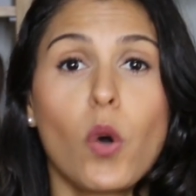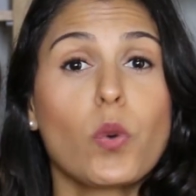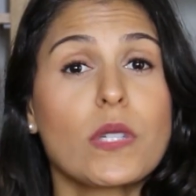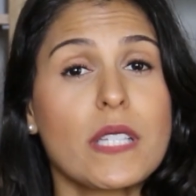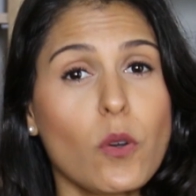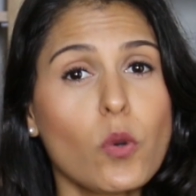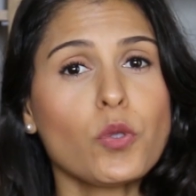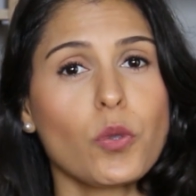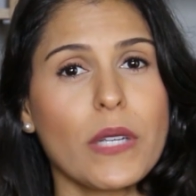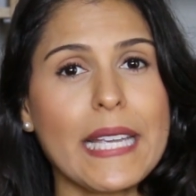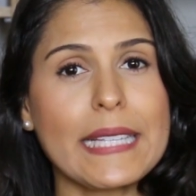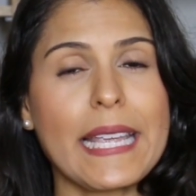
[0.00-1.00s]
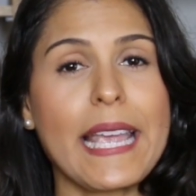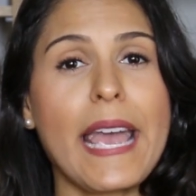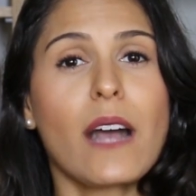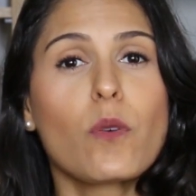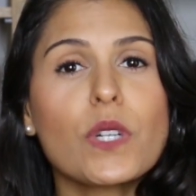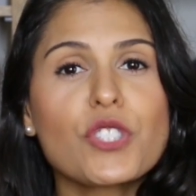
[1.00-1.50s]
O segundo item é
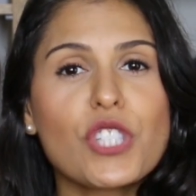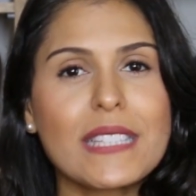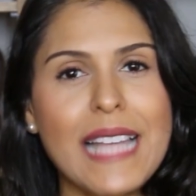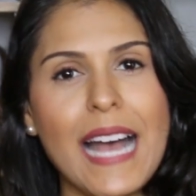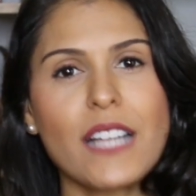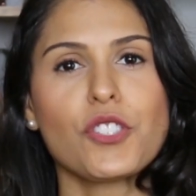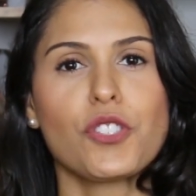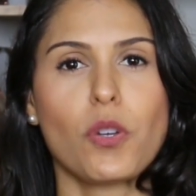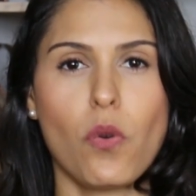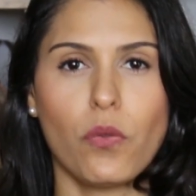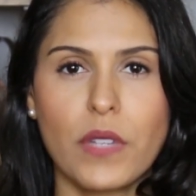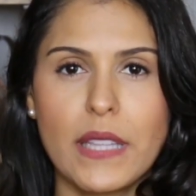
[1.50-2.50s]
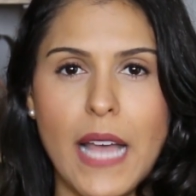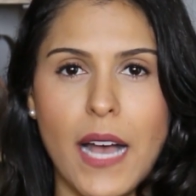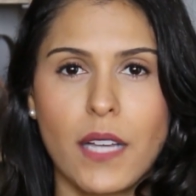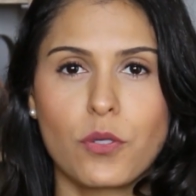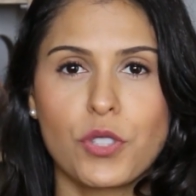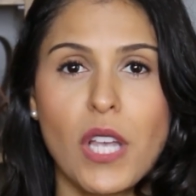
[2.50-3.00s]
a quantidade de
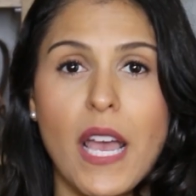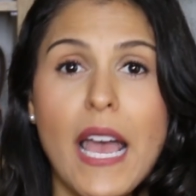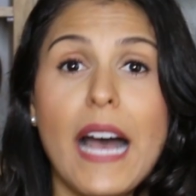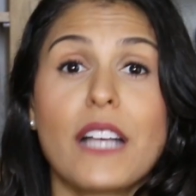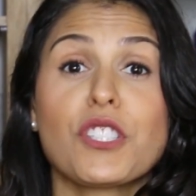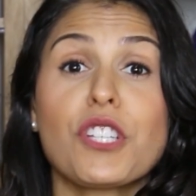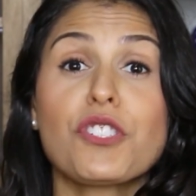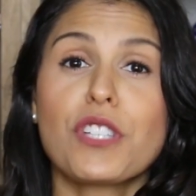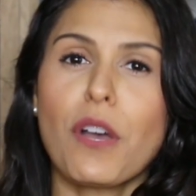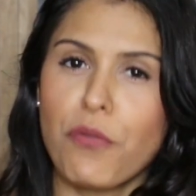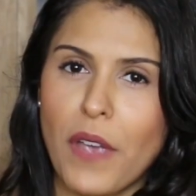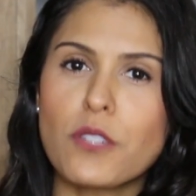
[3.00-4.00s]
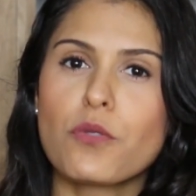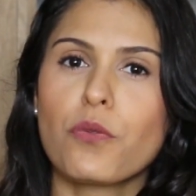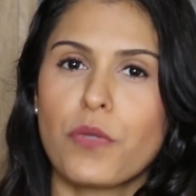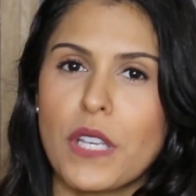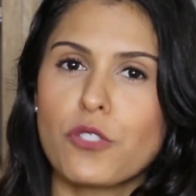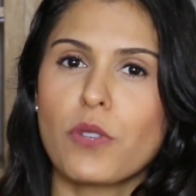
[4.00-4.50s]
convidados. A gente já fez
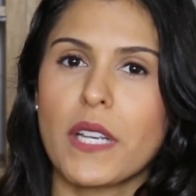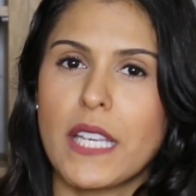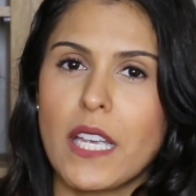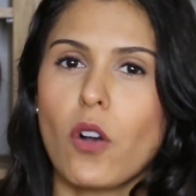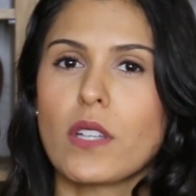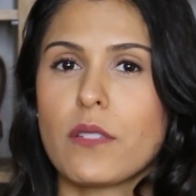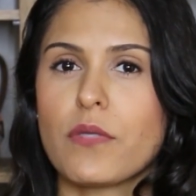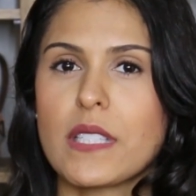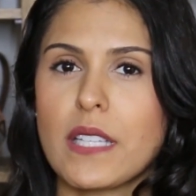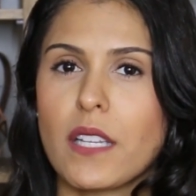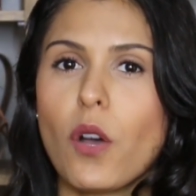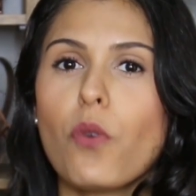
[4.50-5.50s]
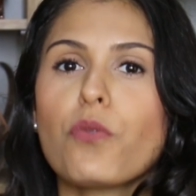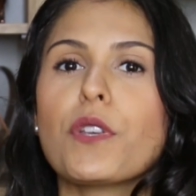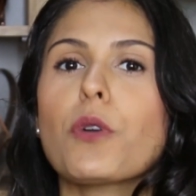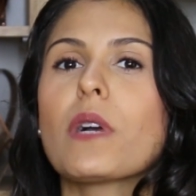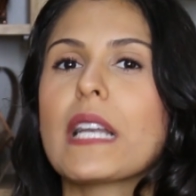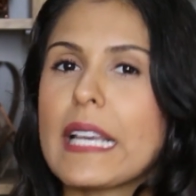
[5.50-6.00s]
um vídeo aqui, ó, se você não
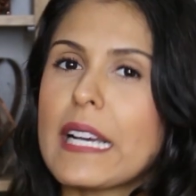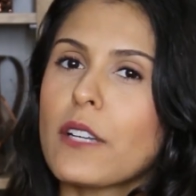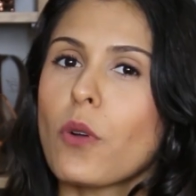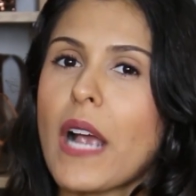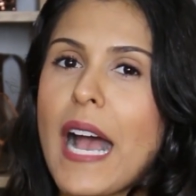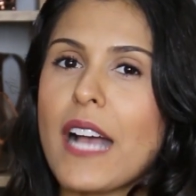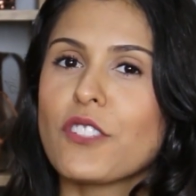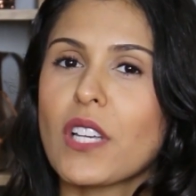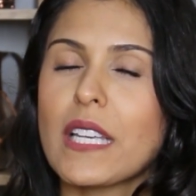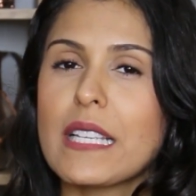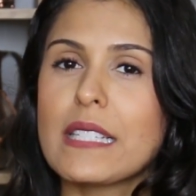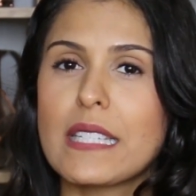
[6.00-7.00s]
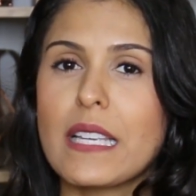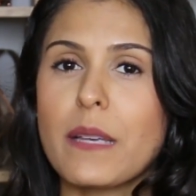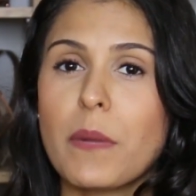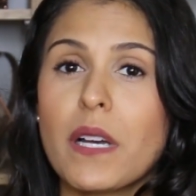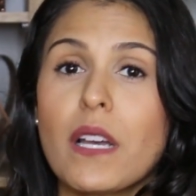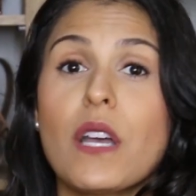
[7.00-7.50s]
viu, clica no card aqui em
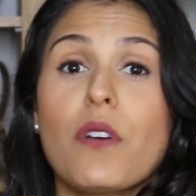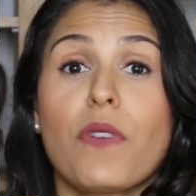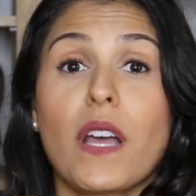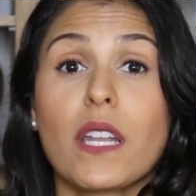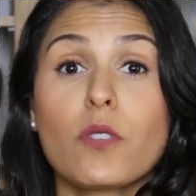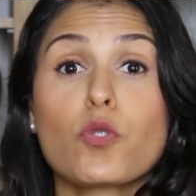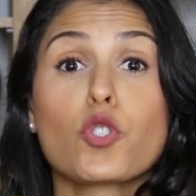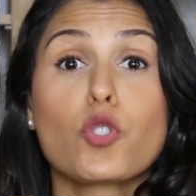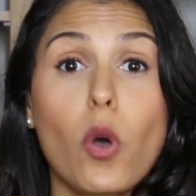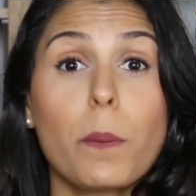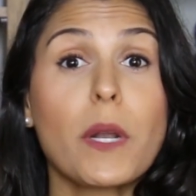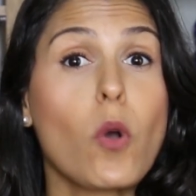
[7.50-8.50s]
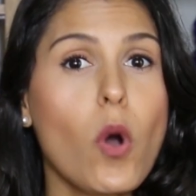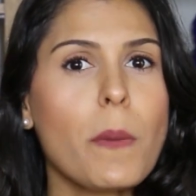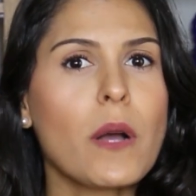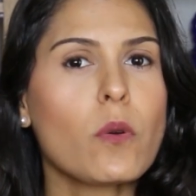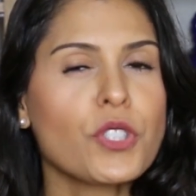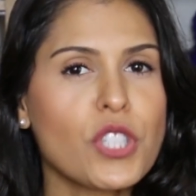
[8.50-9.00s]
cima, falando sobre como
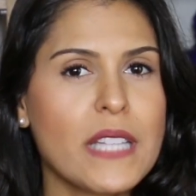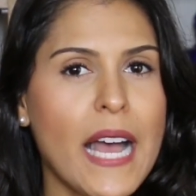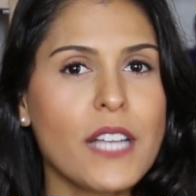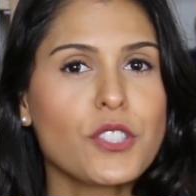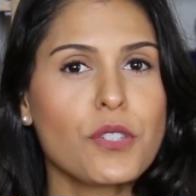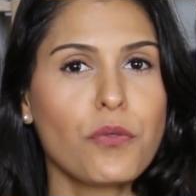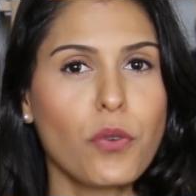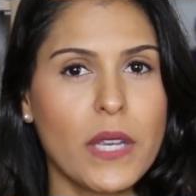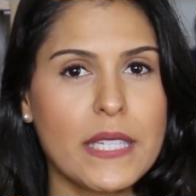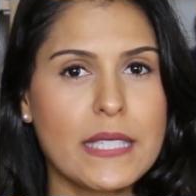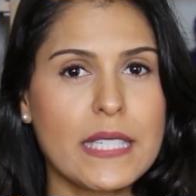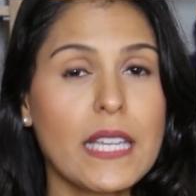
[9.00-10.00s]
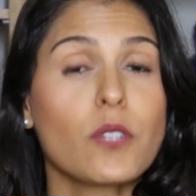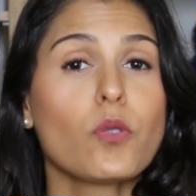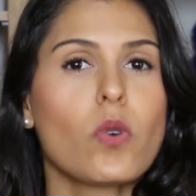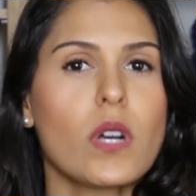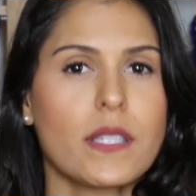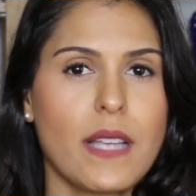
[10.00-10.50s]
a quantidade influencia
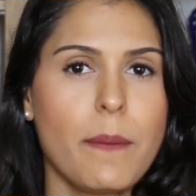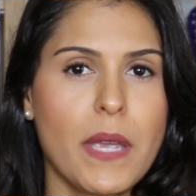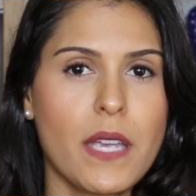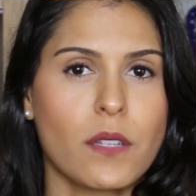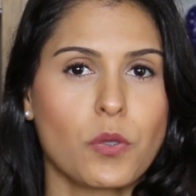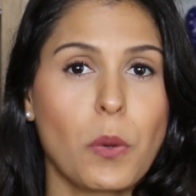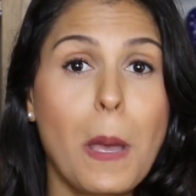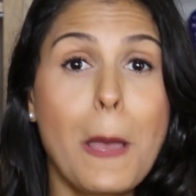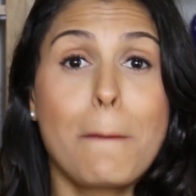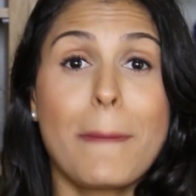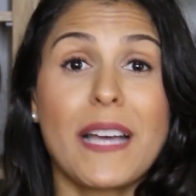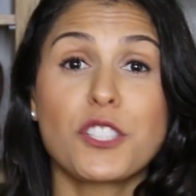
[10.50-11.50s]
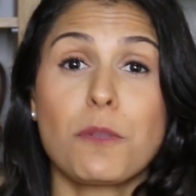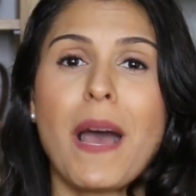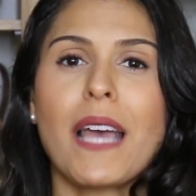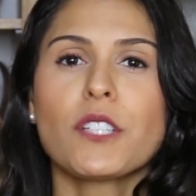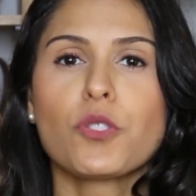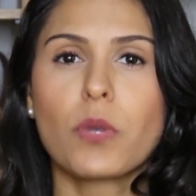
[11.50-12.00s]
no orçamento. Mas
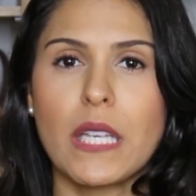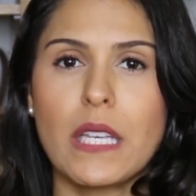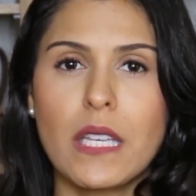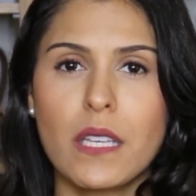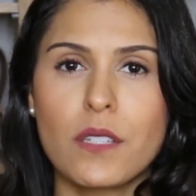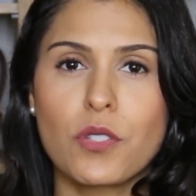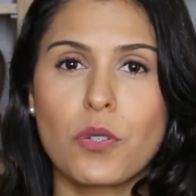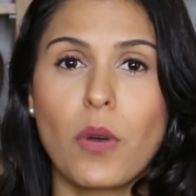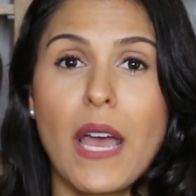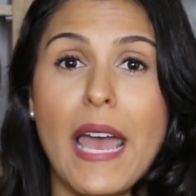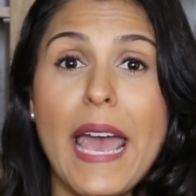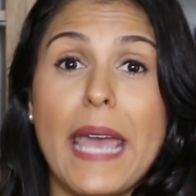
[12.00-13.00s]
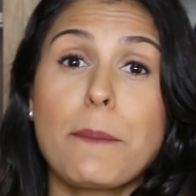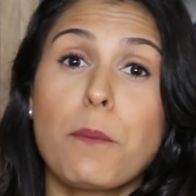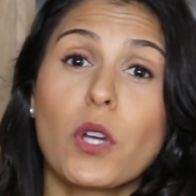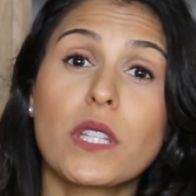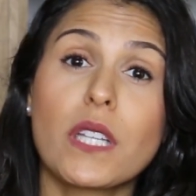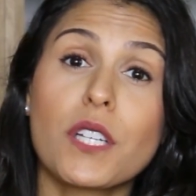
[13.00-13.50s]
mais do que isso, é
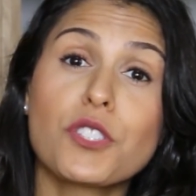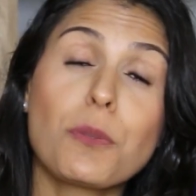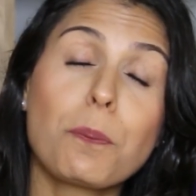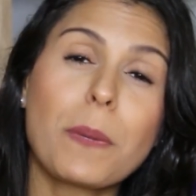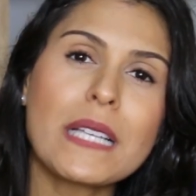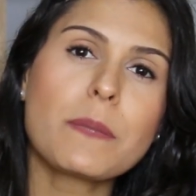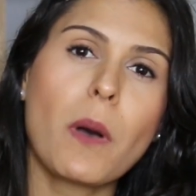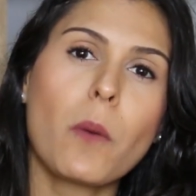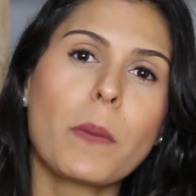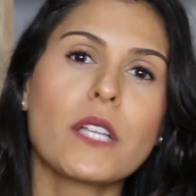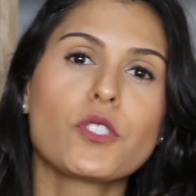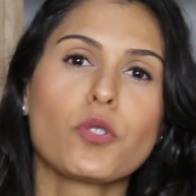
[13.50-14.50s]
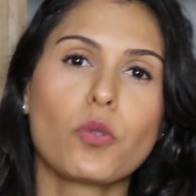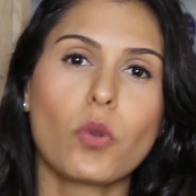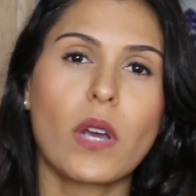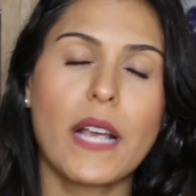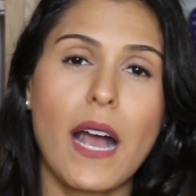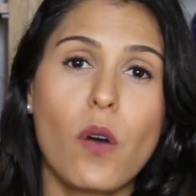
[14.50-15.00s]
importante, principalmente no
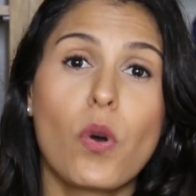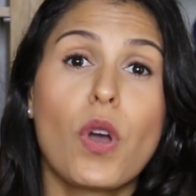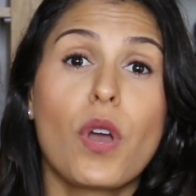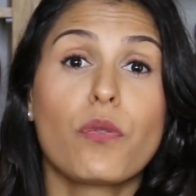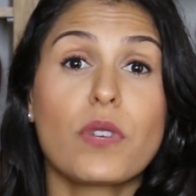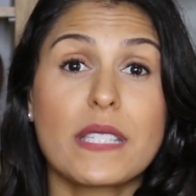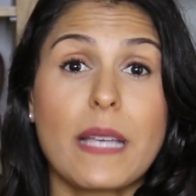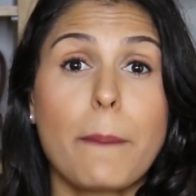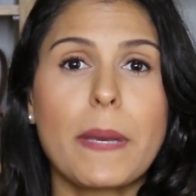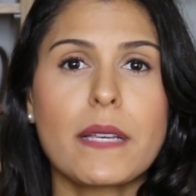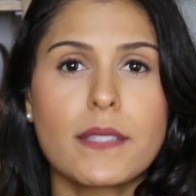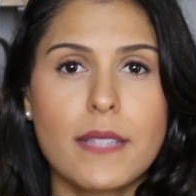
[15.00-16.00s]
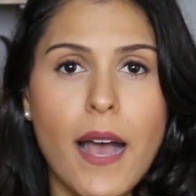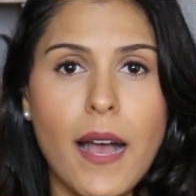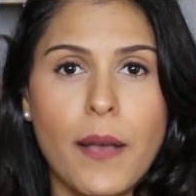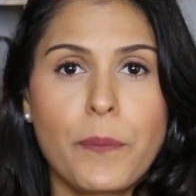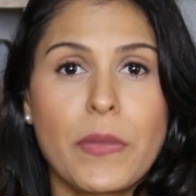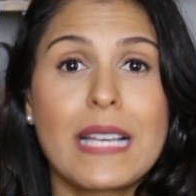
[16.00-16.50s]
local, você
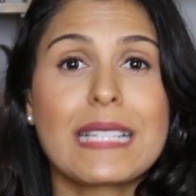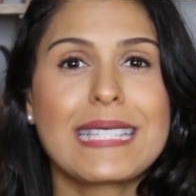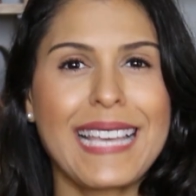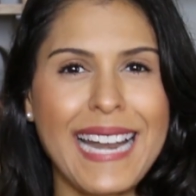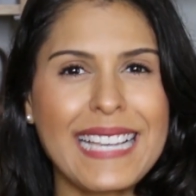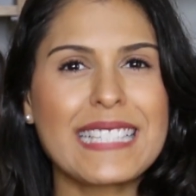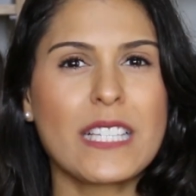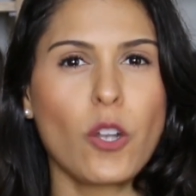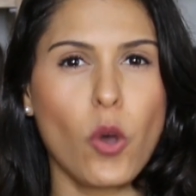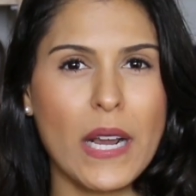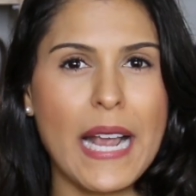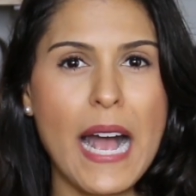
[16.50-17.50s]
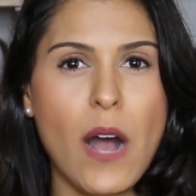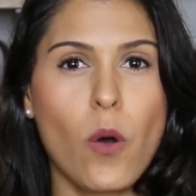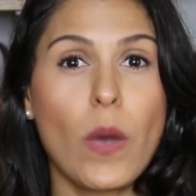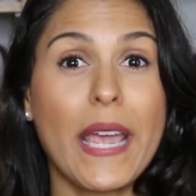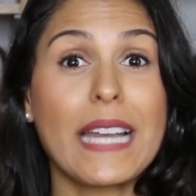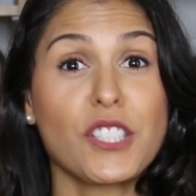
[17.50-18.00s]
pensar Será que esse
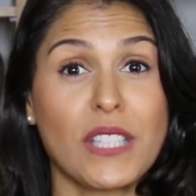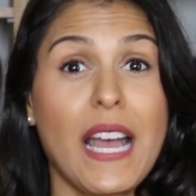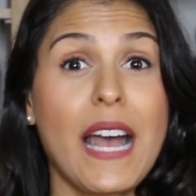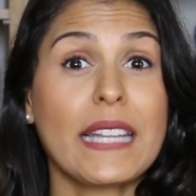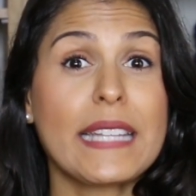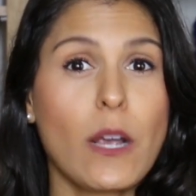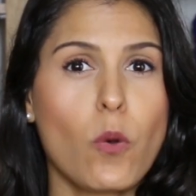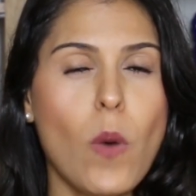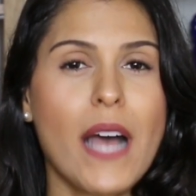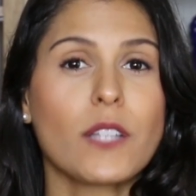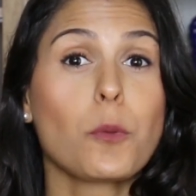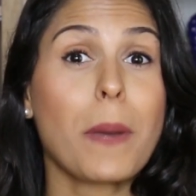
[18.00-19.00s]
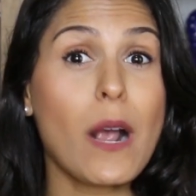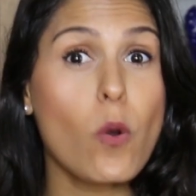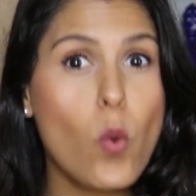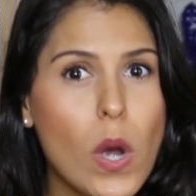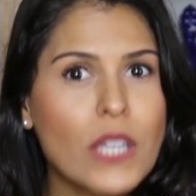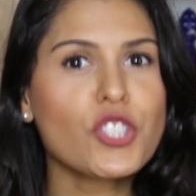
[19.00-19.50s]
local ele está adequado para a
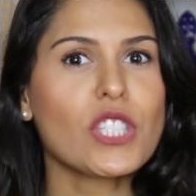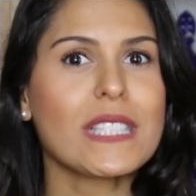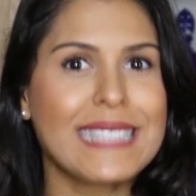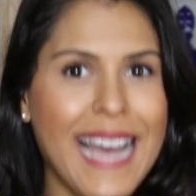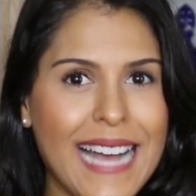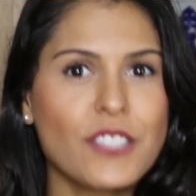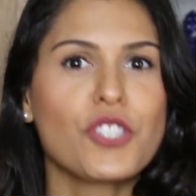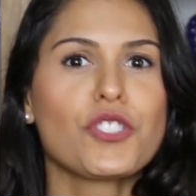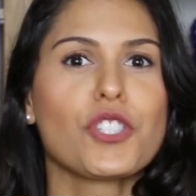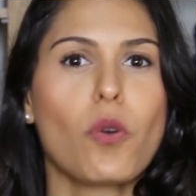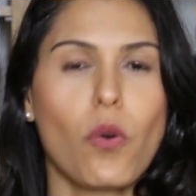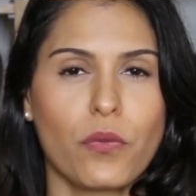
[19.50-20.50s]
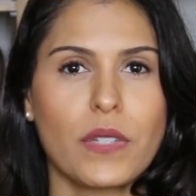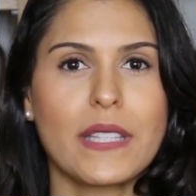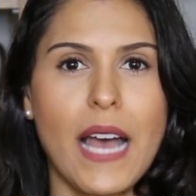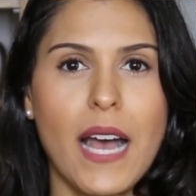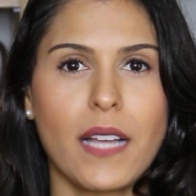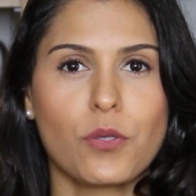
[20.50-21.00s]
quantidade de
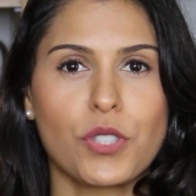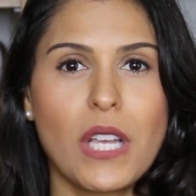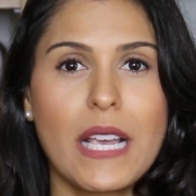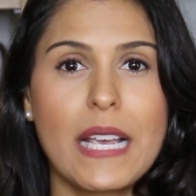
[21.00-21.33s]
convidados?